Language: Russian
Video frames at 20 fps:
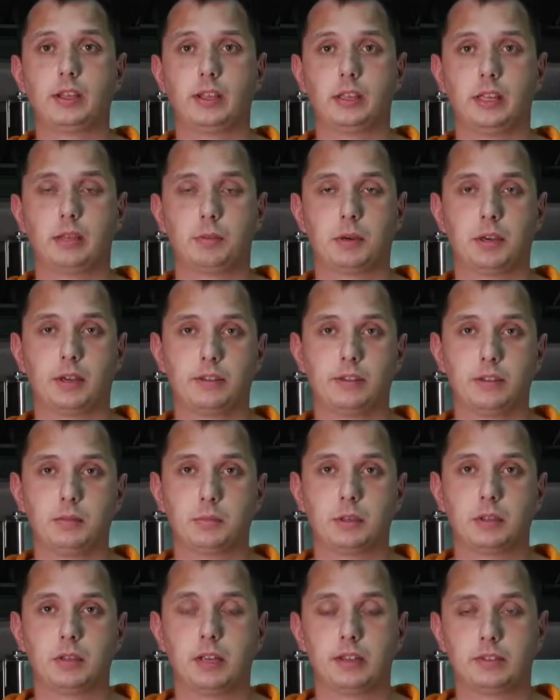Это
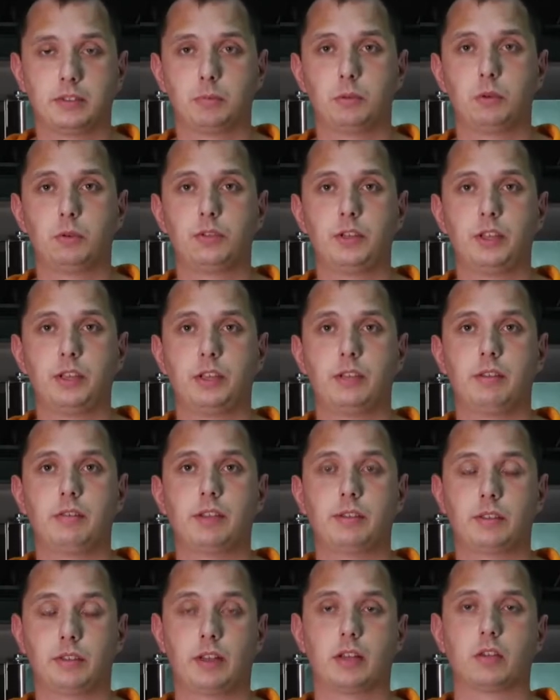необходимо для соблюдения
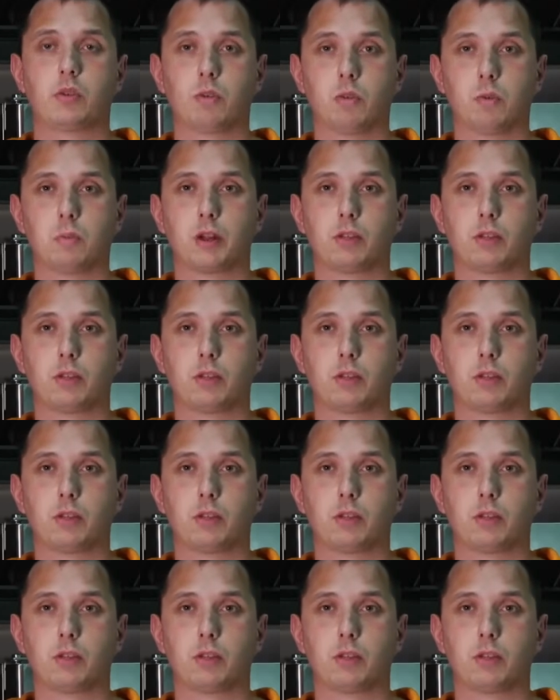веса готового